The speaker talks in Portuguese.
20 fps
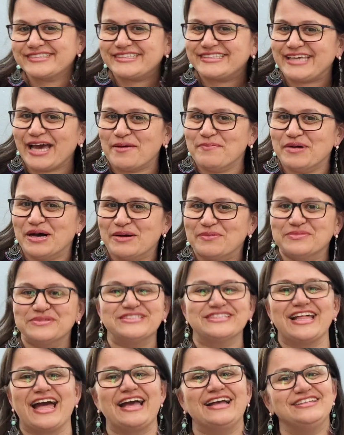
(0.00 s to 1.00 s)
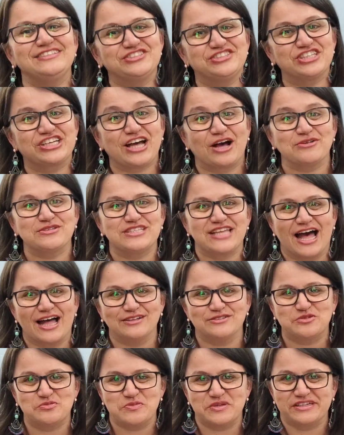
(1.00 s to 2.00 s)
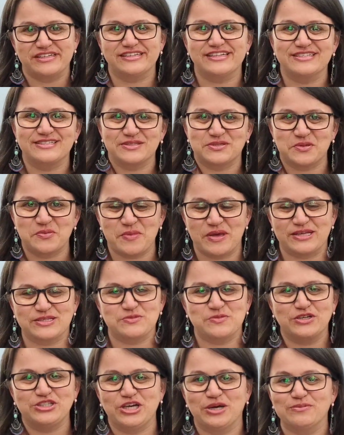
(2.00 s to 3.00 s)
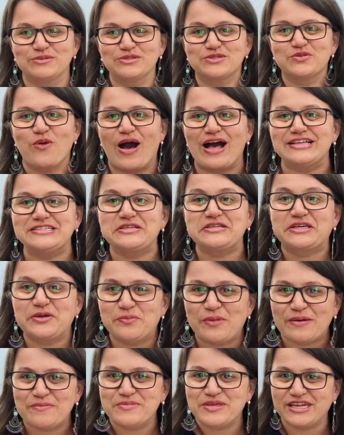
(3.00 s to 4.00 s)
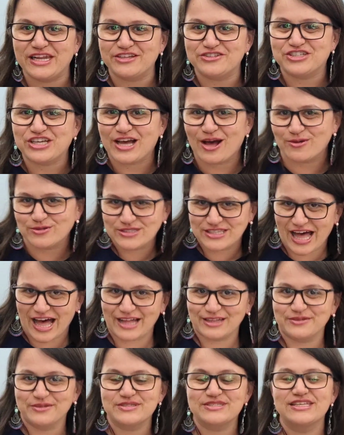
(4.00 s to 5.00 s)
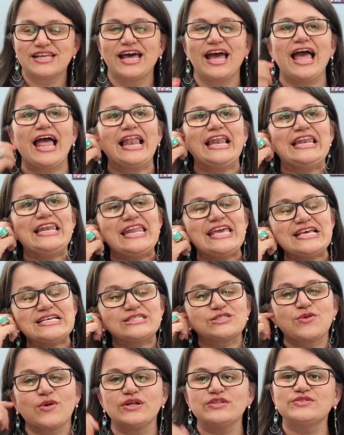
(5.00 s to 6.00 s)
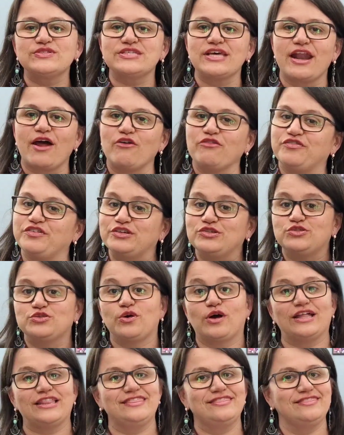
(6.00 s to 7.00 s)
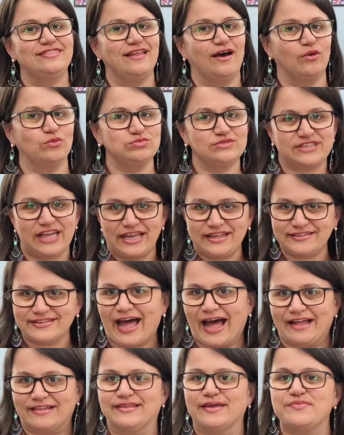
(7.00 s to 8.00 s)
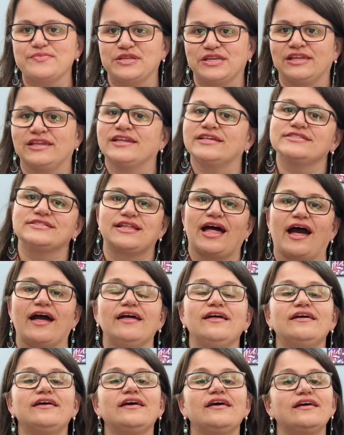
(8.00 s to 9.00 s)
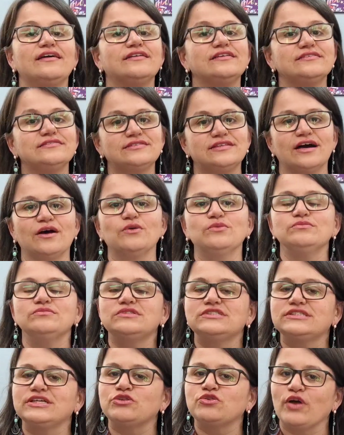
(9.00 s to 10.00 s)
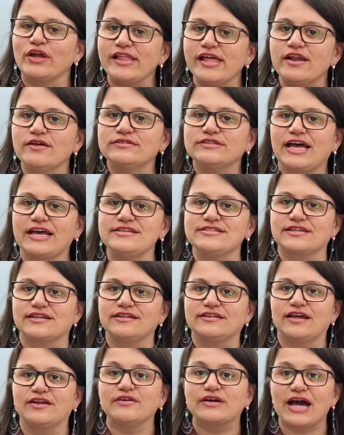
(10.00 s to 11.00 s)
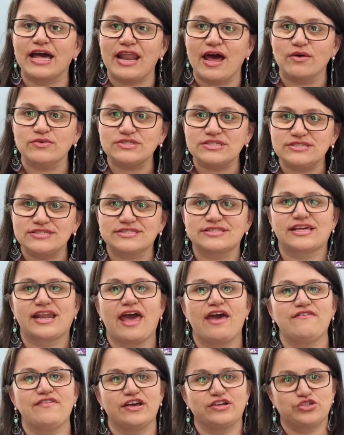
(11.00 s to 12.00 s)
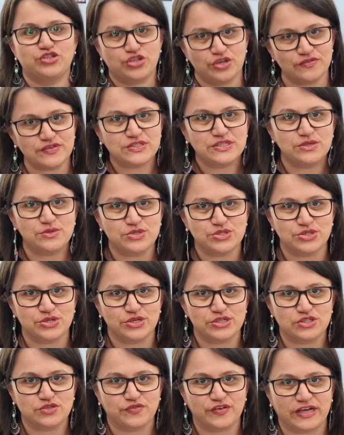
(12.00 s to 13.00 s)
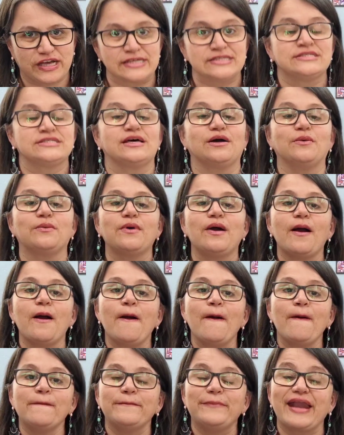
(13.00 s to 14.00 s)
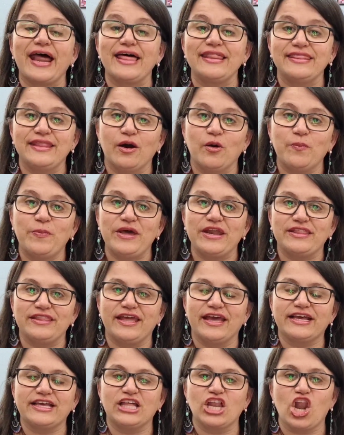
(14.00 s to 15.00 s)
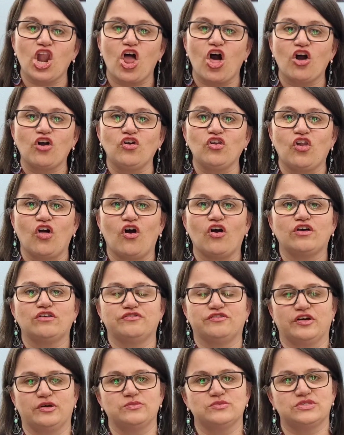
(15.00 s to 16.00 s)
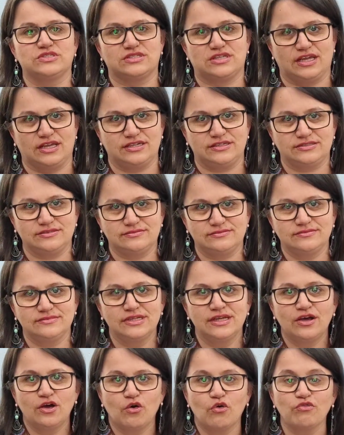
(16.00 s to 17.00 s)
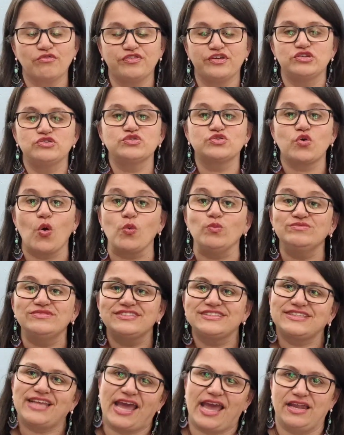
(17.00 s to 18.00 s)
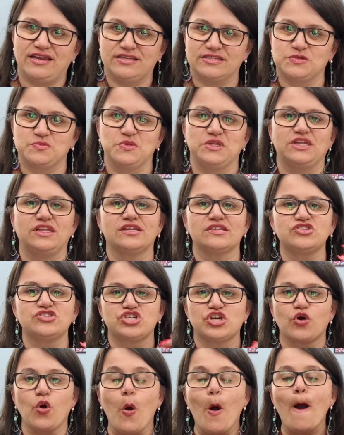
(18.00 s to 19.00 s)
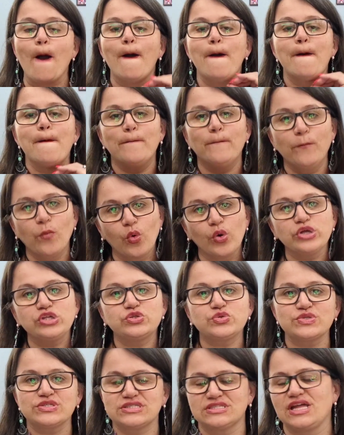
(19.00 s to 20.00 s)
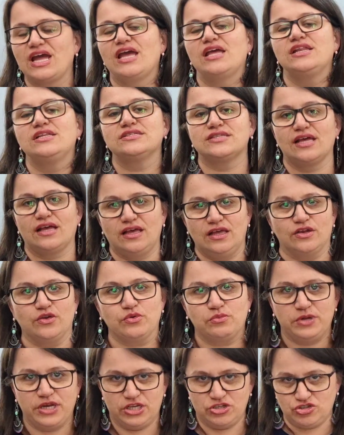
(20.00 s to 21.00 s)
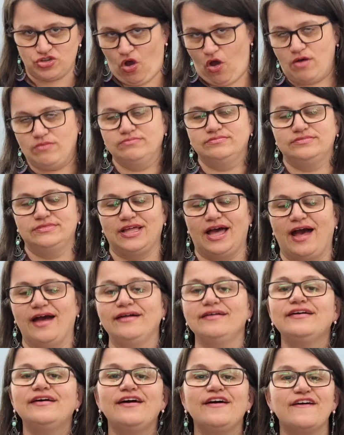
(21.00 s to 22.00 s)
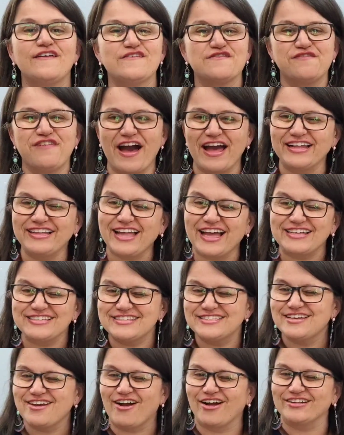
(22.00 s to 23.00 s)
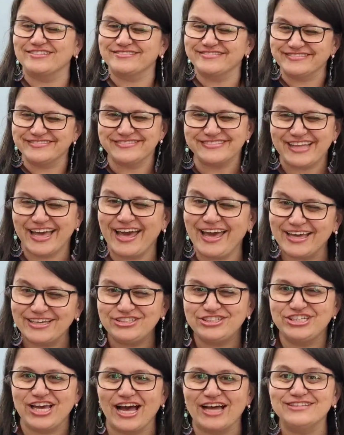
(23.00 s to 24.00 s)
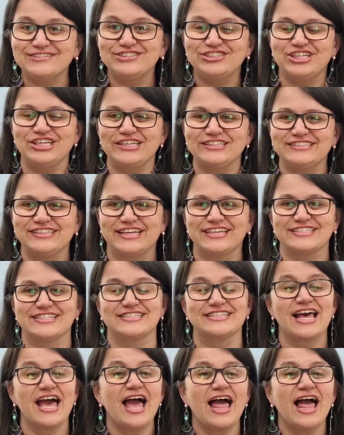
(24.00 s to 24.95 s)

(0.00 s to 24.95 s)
Que amamos, né? De calçados, meninas, isso mesmo. Achamos quase que uma mina de calçados. Liz, quando será o vídeo? Não tem data, meninas, tá? Então, se tu ainda não tá inscrita no canal, se inscreve, ativa o sino de notificação para não perder que logo logo vamos ter um vídeo com tênis, meninas. Chegou muitos tênis aqui no brechó, tá? vai estar tá assim, ó, recheado de lindezas.